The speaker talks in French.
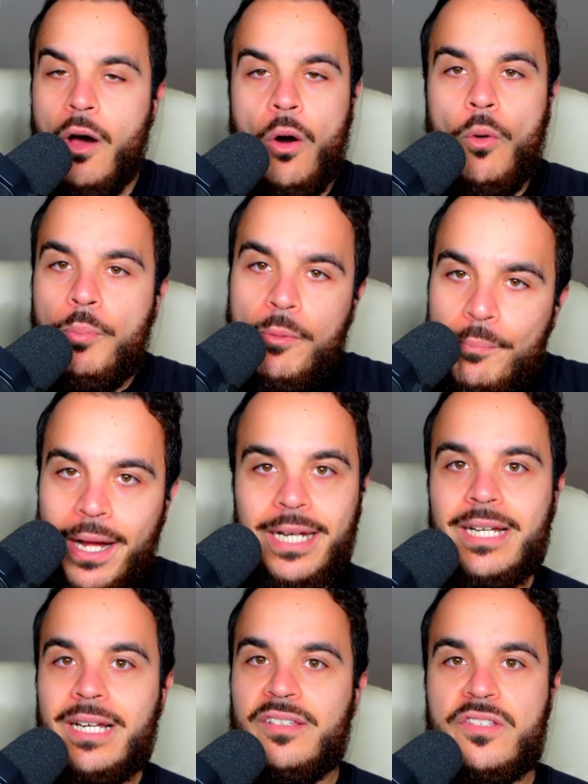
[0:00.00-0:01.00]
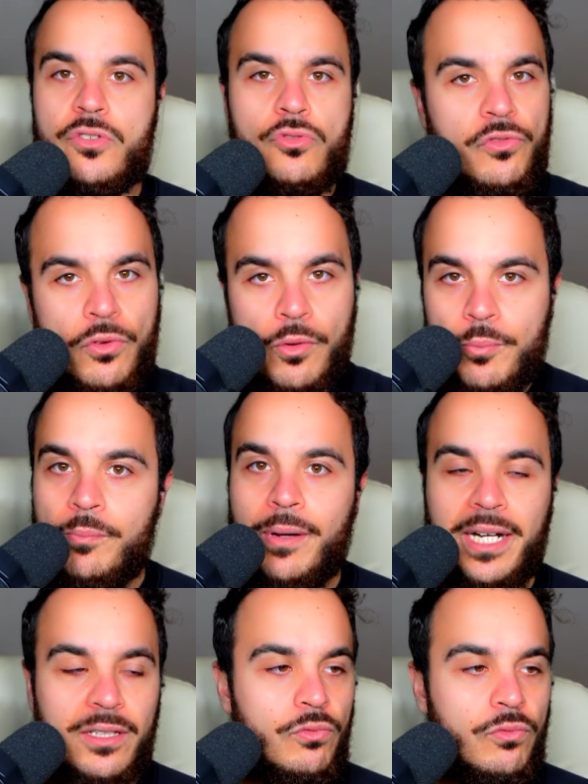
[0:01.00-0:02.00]
Alors on peut me parler de l'institution, on peut me
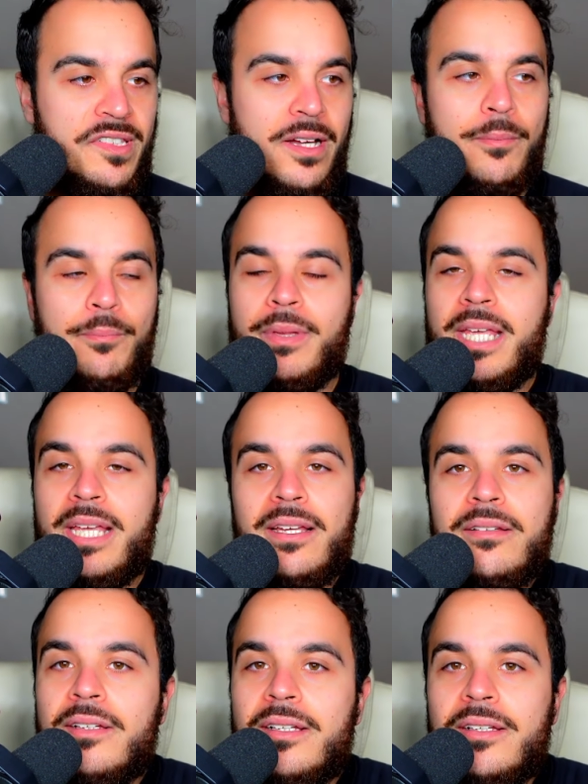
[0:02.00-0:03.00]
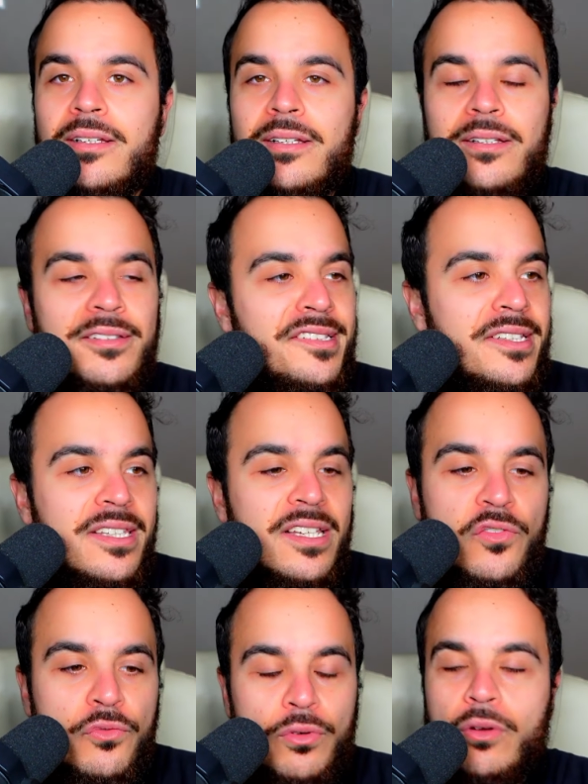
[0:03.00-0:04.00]
parler de tout ça, mais
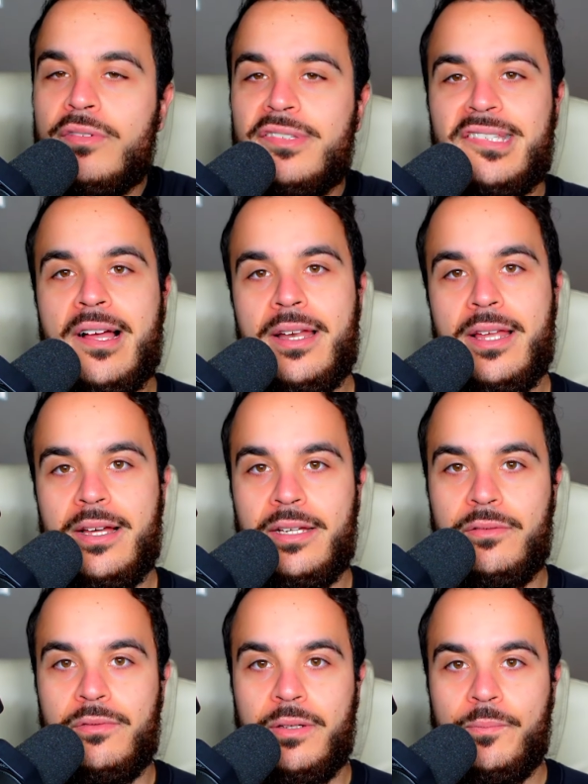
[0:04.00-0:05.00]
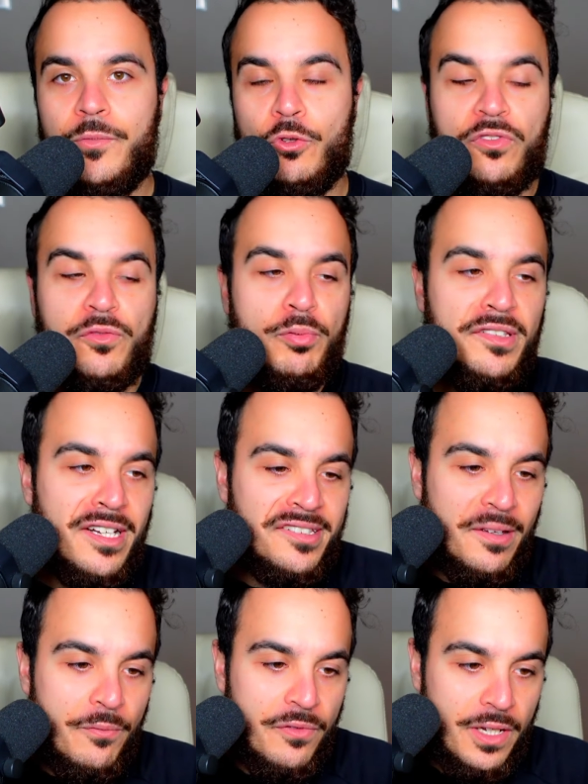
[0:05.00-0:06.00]
c'était sûr que ça allait arriver. Donc c'est pour ça
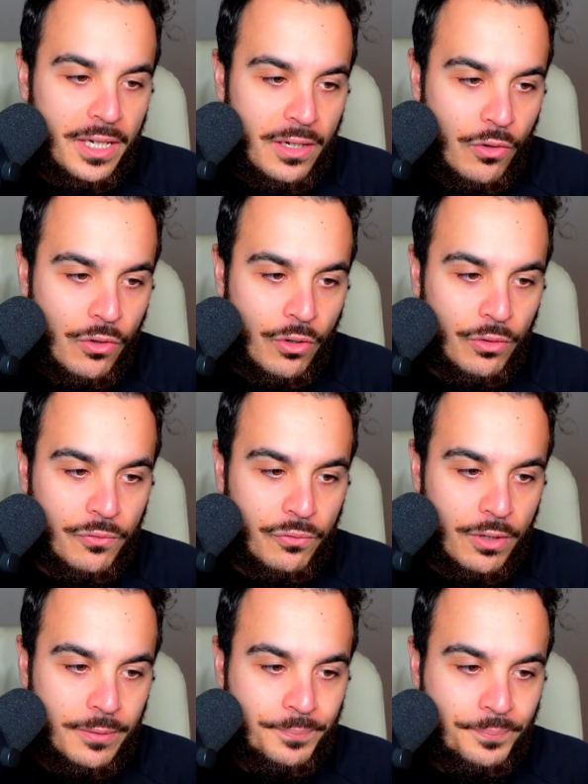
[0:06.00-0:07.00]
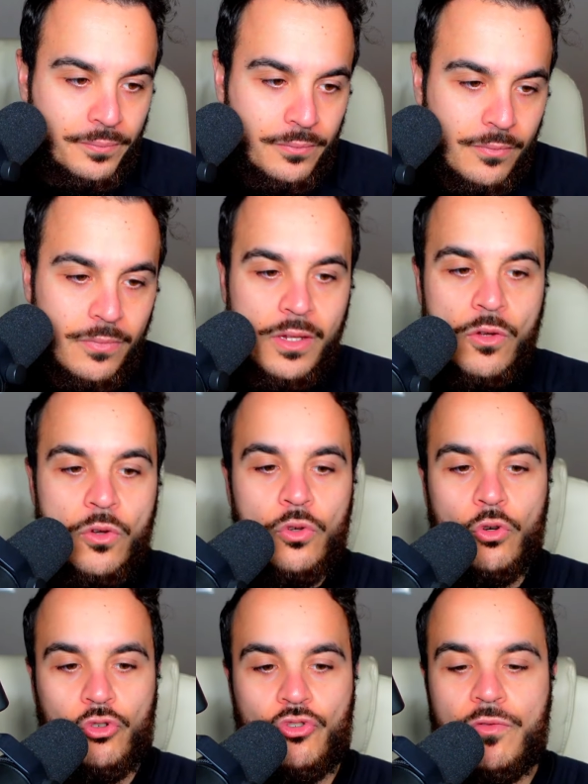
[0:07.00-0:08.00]
que ça me fait rire encore une fois
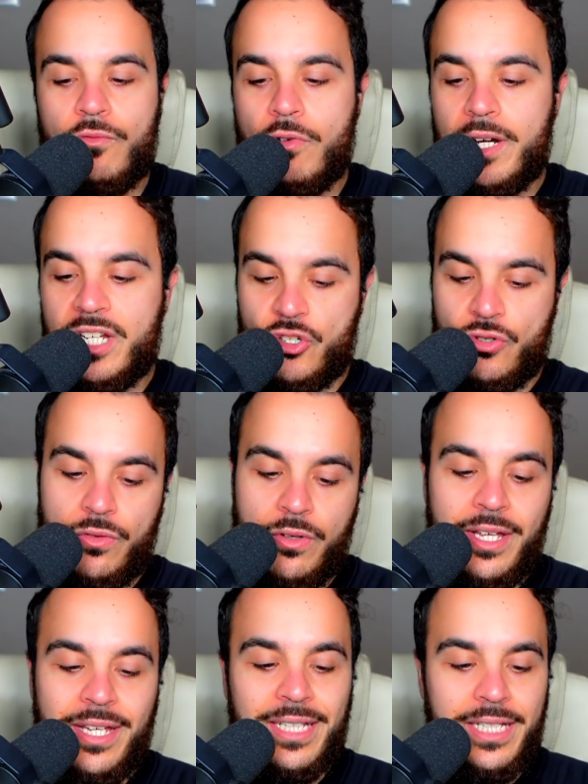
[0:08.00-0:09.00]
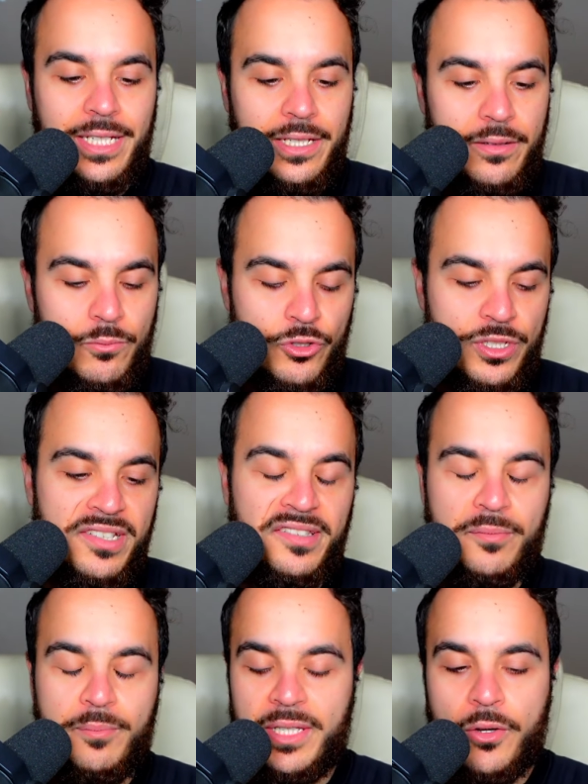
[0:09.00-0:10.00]
quand je vois les gens qui me
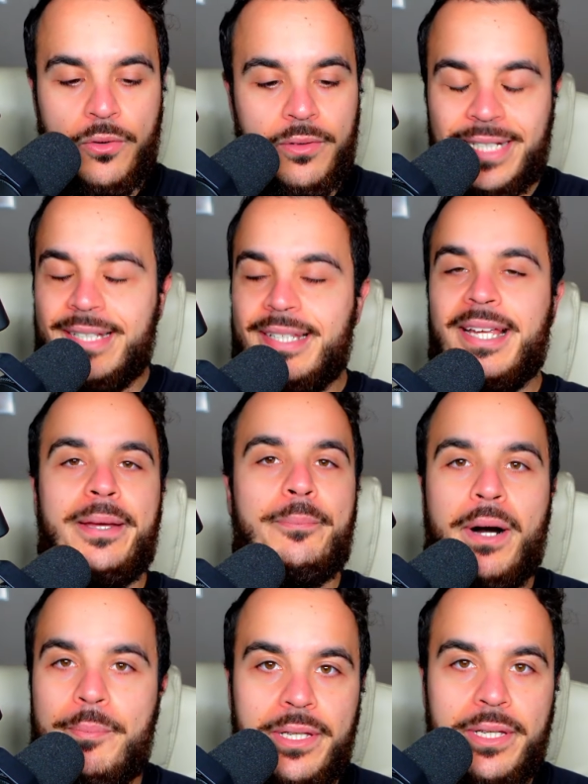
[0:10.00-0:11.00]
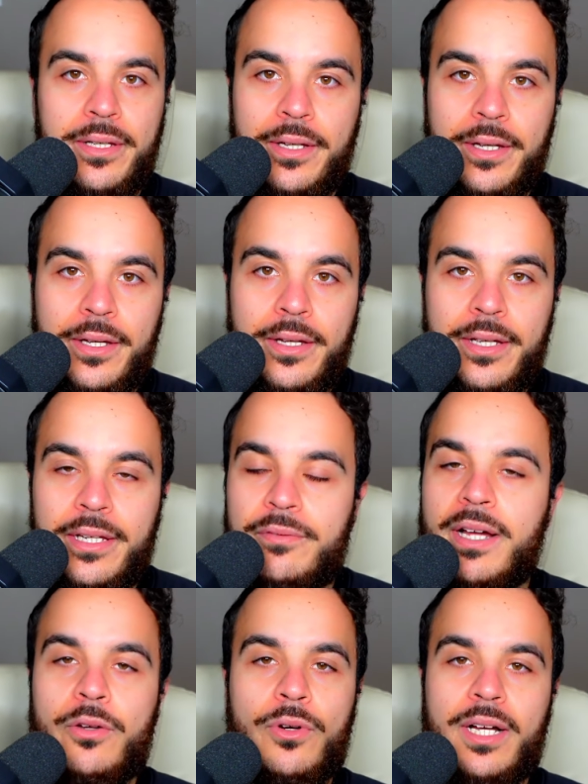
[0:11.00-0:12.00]
disent mais non, Kylian Mbappé, il
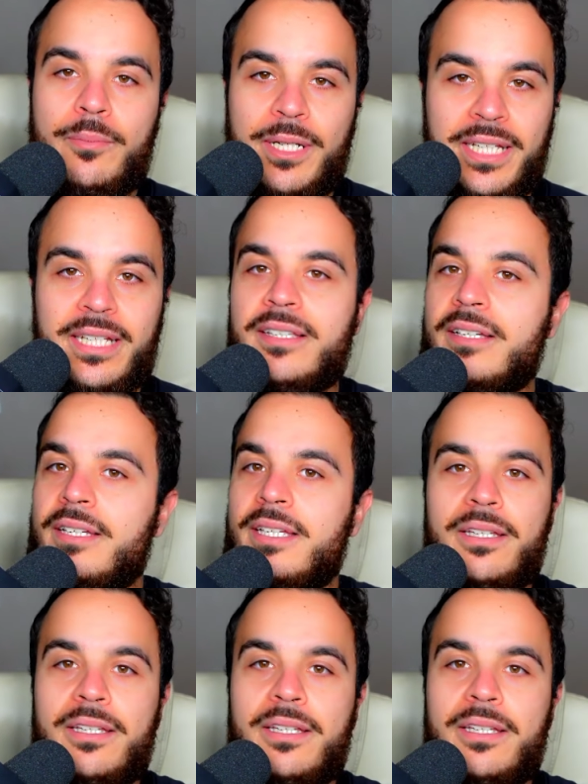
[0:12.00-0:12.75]
va aller au Real Madrid,